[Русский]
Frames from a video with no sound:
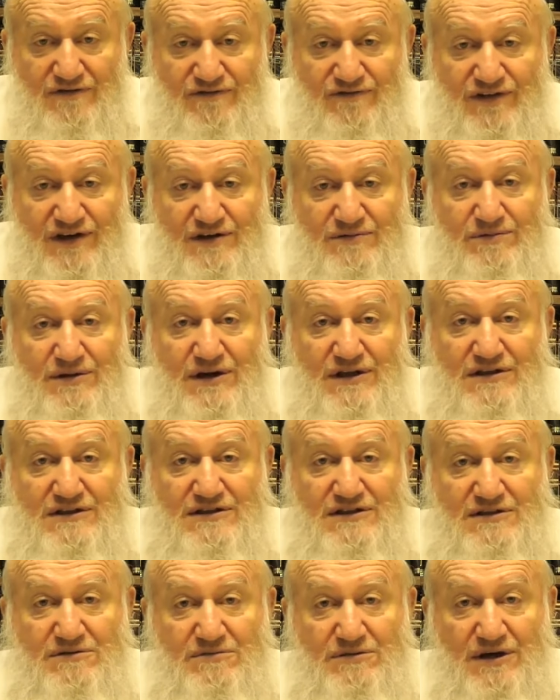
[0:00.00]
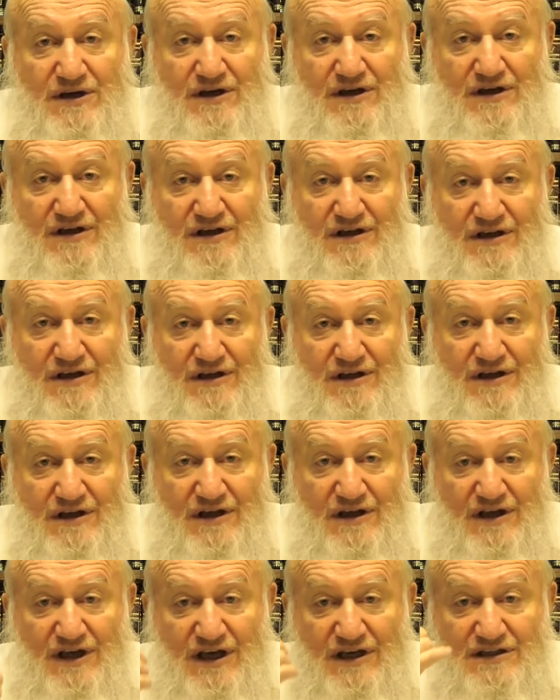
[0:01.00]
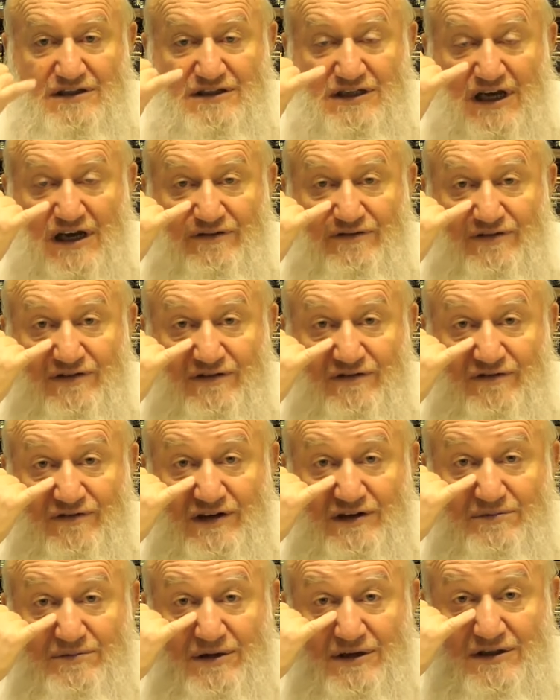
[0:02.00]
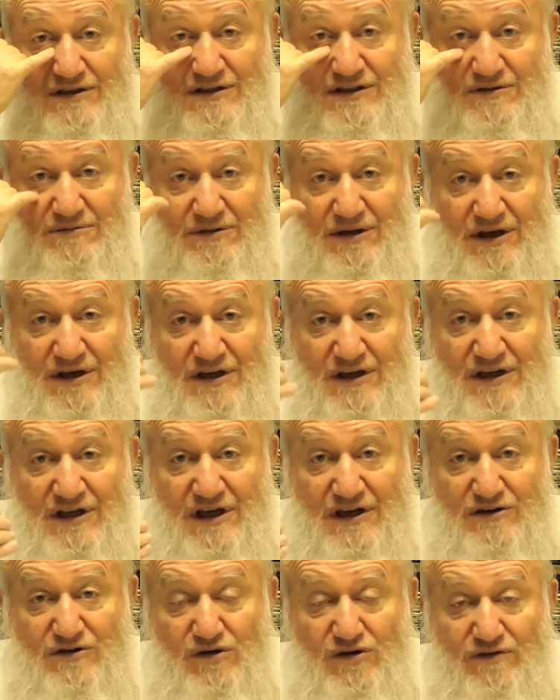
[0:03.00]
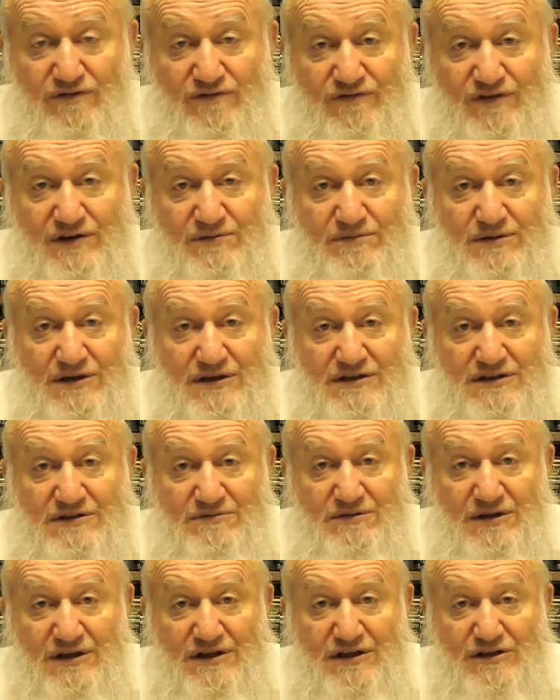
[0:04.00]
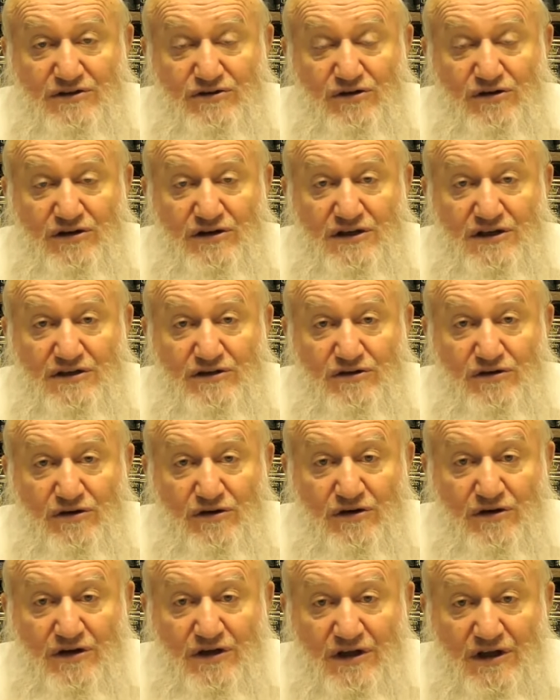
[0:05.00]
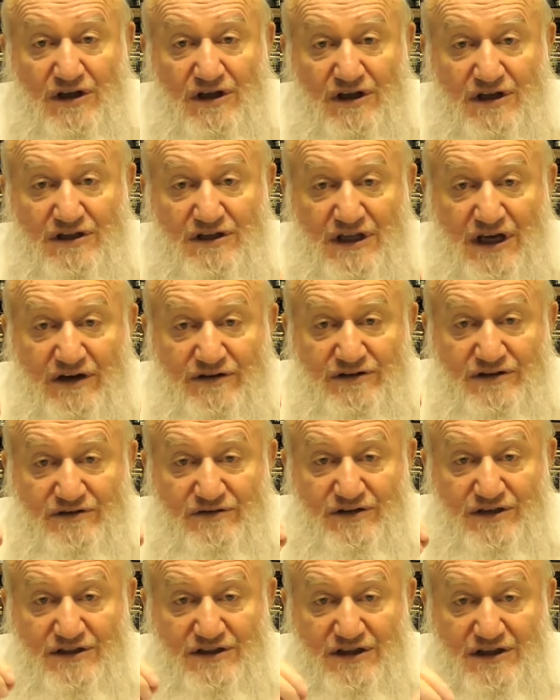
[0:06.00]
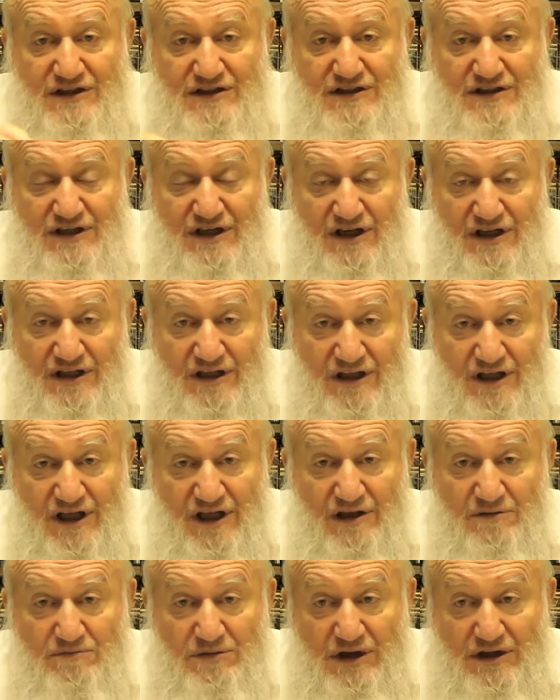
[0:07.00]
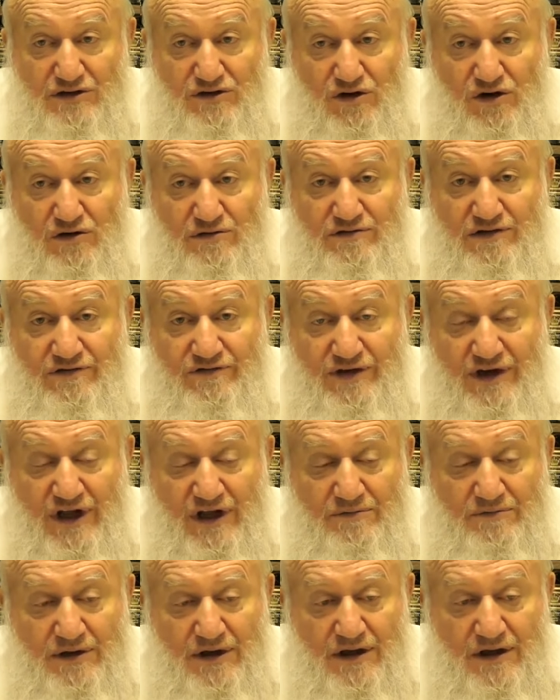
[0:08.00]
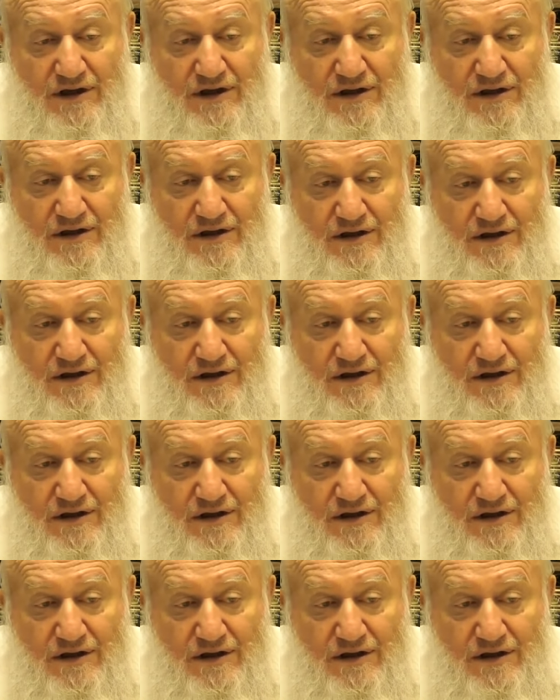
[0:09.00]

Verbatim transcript: выбрал себе. Исав выбрал себе, или Яков выбрал себе, не то и не то. Так Всевышний сделал. Потом во время